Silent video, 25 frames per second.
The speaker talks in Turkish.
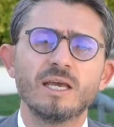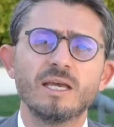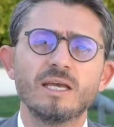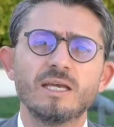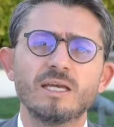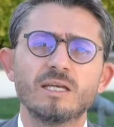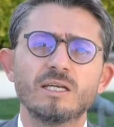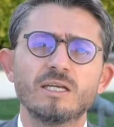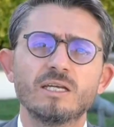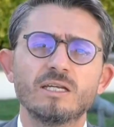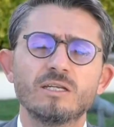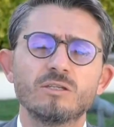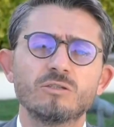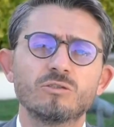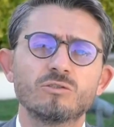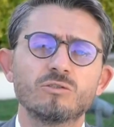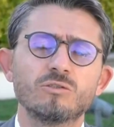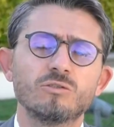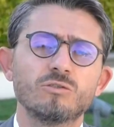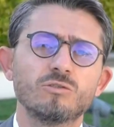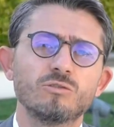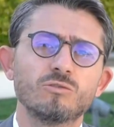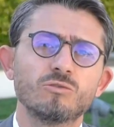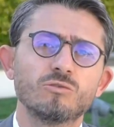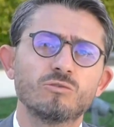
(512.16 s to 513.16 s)
e,
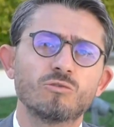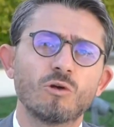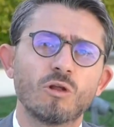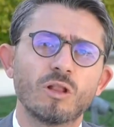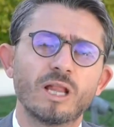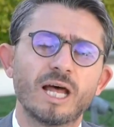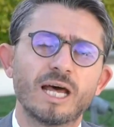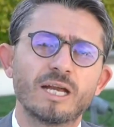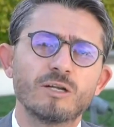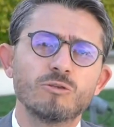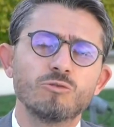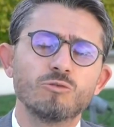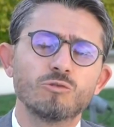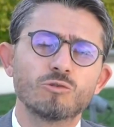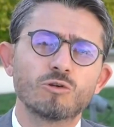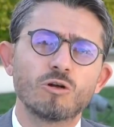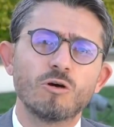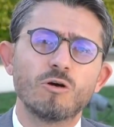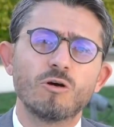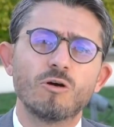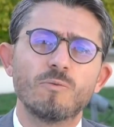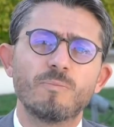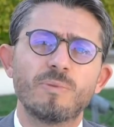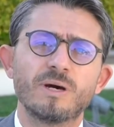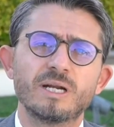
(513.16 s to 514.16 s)
dolar
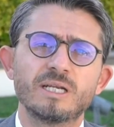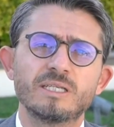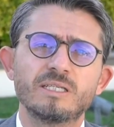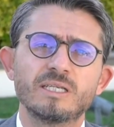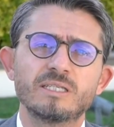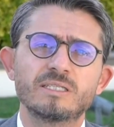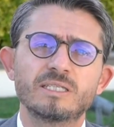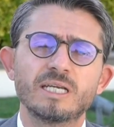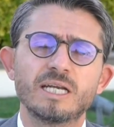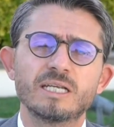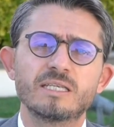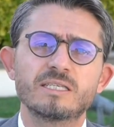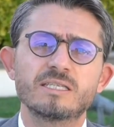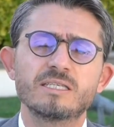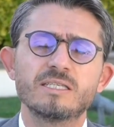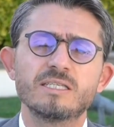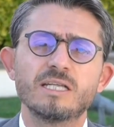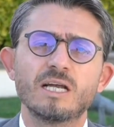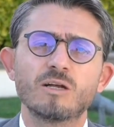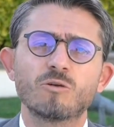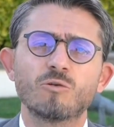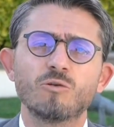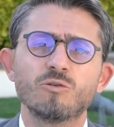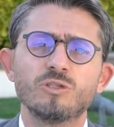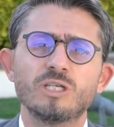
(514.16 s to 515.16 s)
euro paritesi
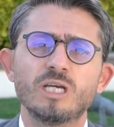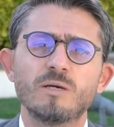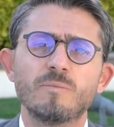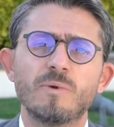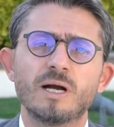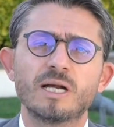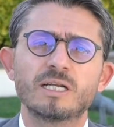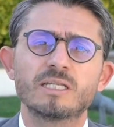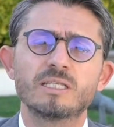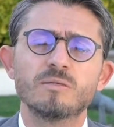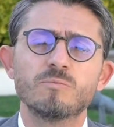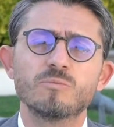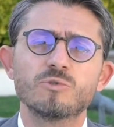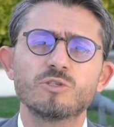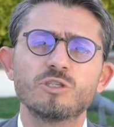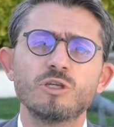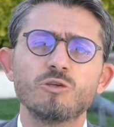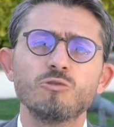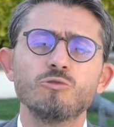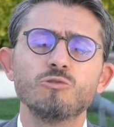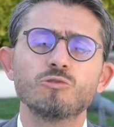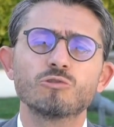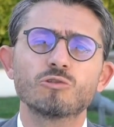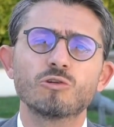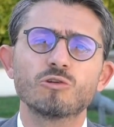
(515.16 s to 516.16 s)
açısından konuya baktığımızda
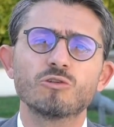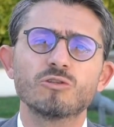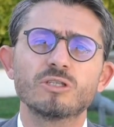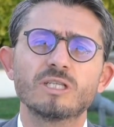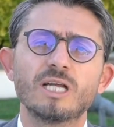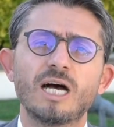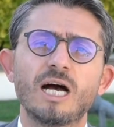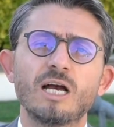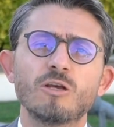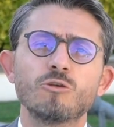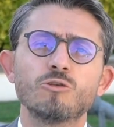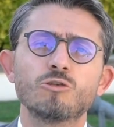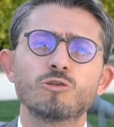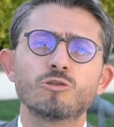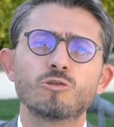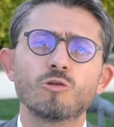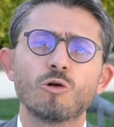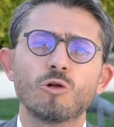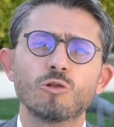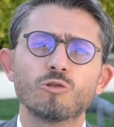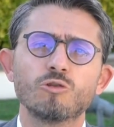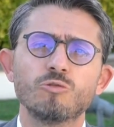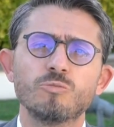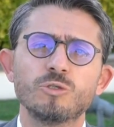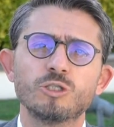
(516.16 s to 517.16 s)
euro'nun daha güçlü
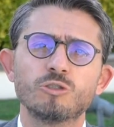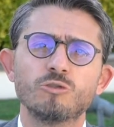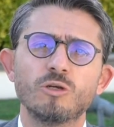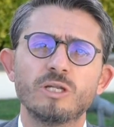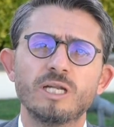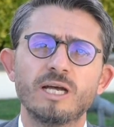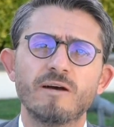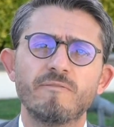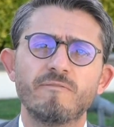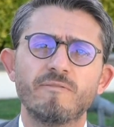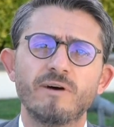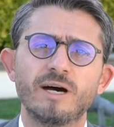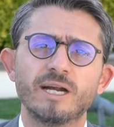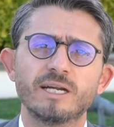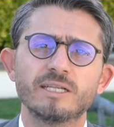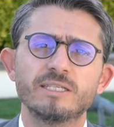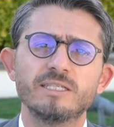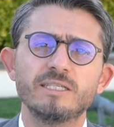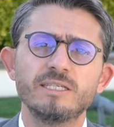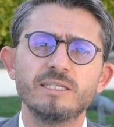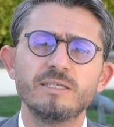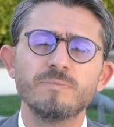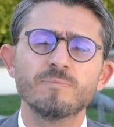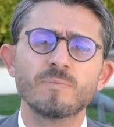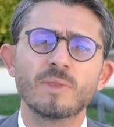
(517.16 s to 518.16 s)
olduğu bir dönem
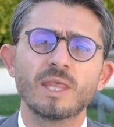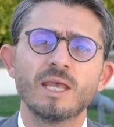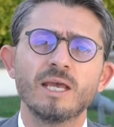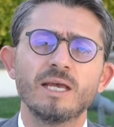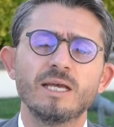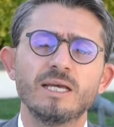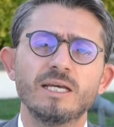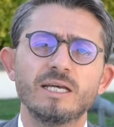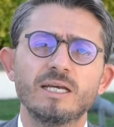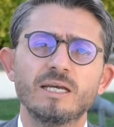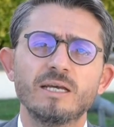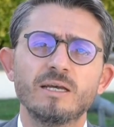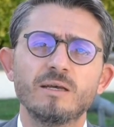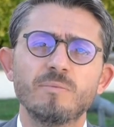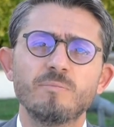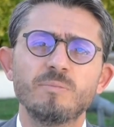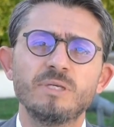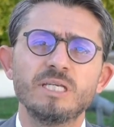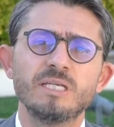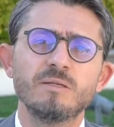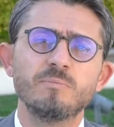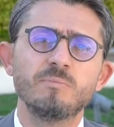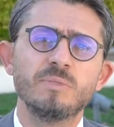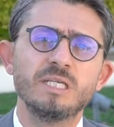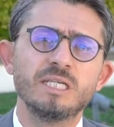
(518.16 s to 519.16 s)
vardı. E,
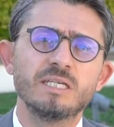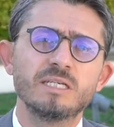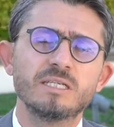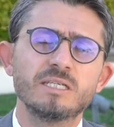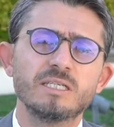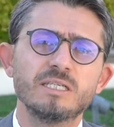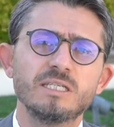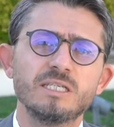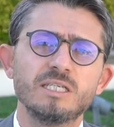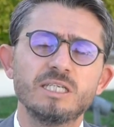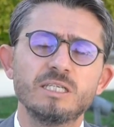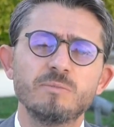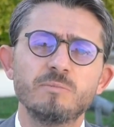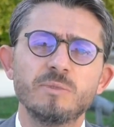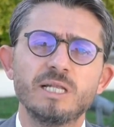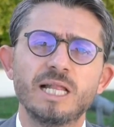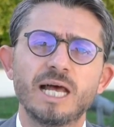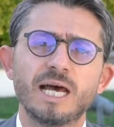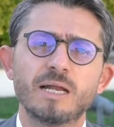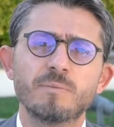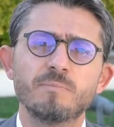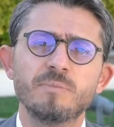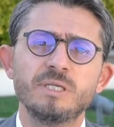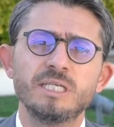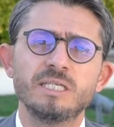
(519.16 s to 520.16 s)

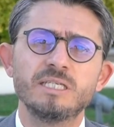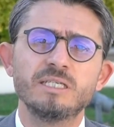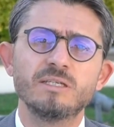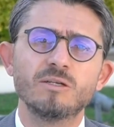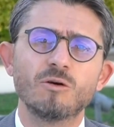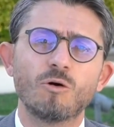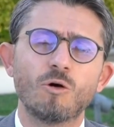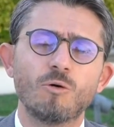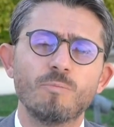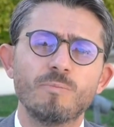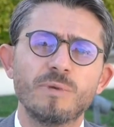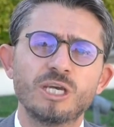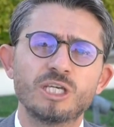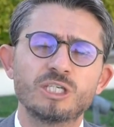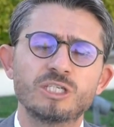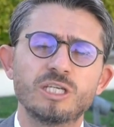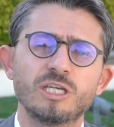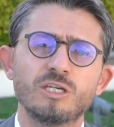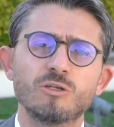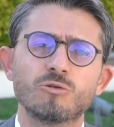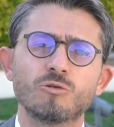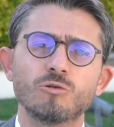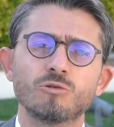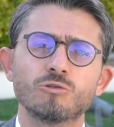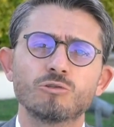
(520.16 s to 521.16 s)
1.20'ler,
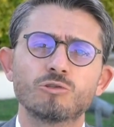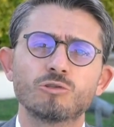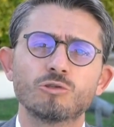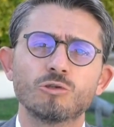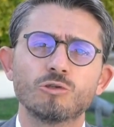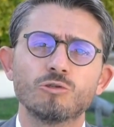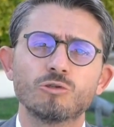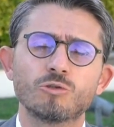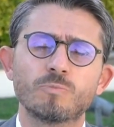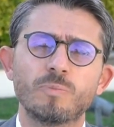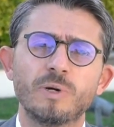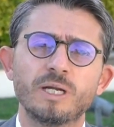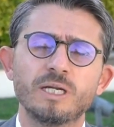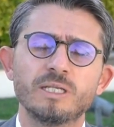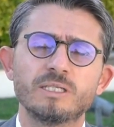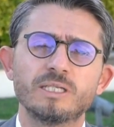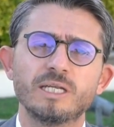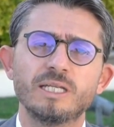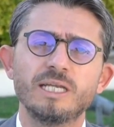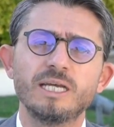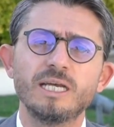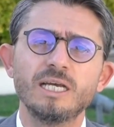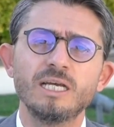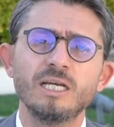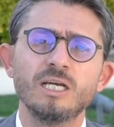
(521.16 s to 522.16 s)
1.15'leri konuşuyorduk
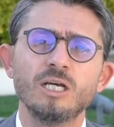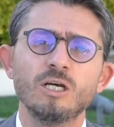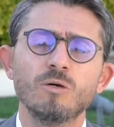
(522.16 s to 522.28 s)
paritede.